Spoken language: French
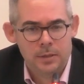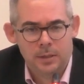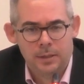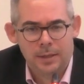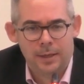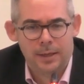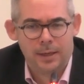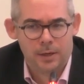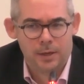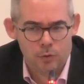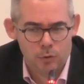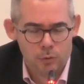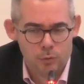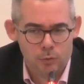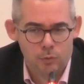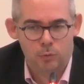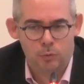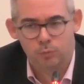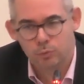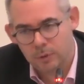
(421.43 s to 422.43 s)
c'est-à-dire
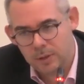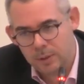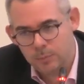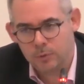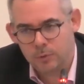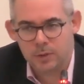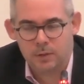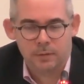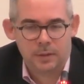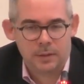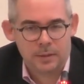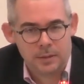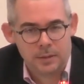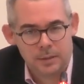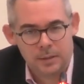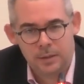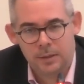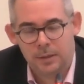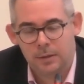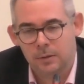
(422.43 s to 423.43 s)
régionaux pour la
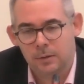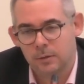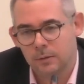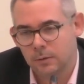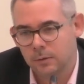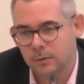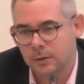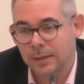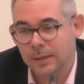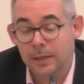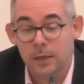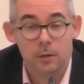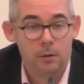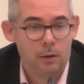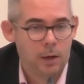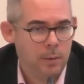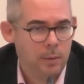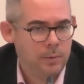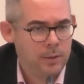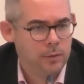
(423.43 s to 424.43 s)
biodiversité. Alors il y
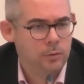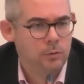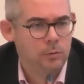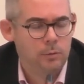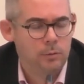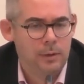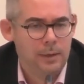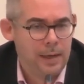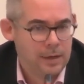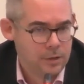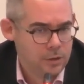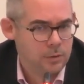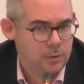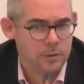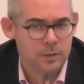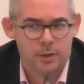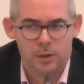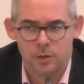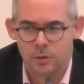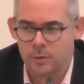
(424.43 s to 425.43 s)
aura bientôt
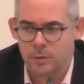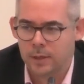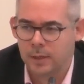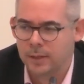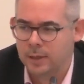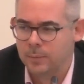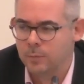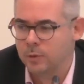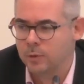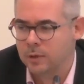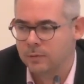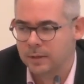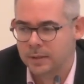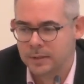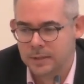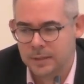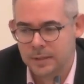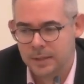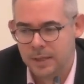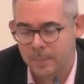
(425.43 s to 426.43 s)
l'Agence régionale de la
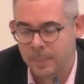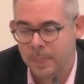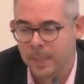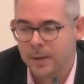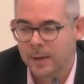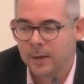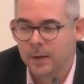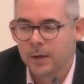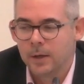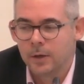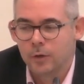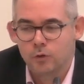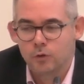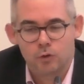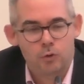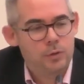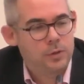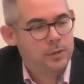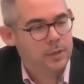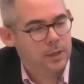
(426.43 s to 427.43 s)
biodiversité.
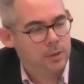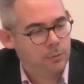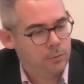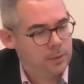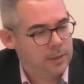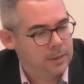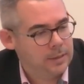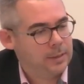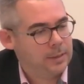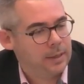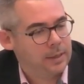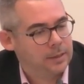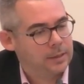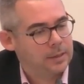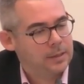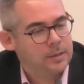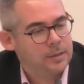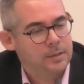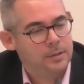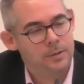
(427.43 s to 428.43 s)
Je salue la
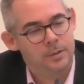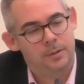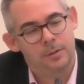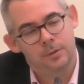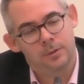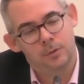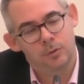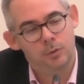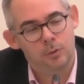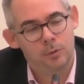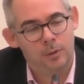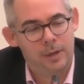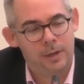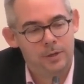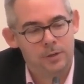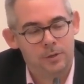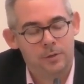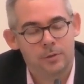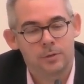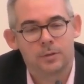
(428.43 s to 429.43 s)
directrice de
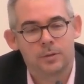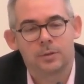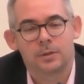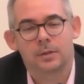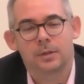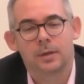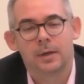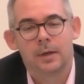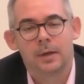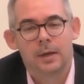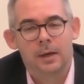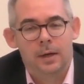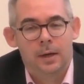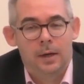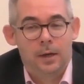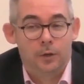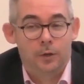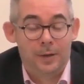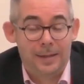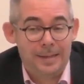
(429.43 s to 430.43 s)
l'agence
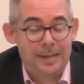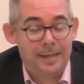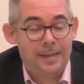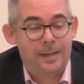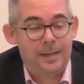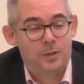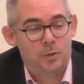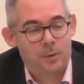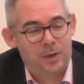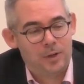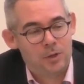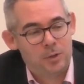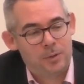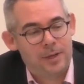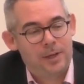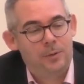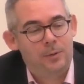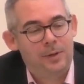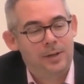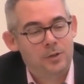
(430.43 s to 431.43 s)
de la délégation
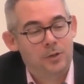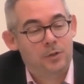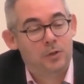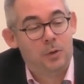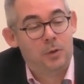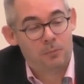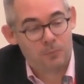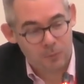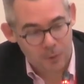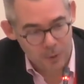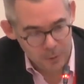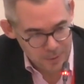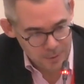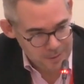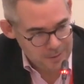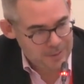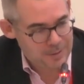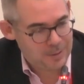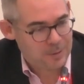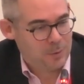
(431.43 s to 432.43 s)
régionale de l'Agence
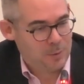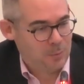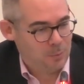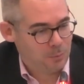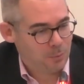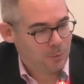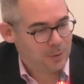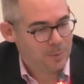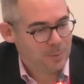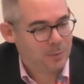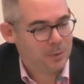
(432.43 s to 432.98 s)
française pour la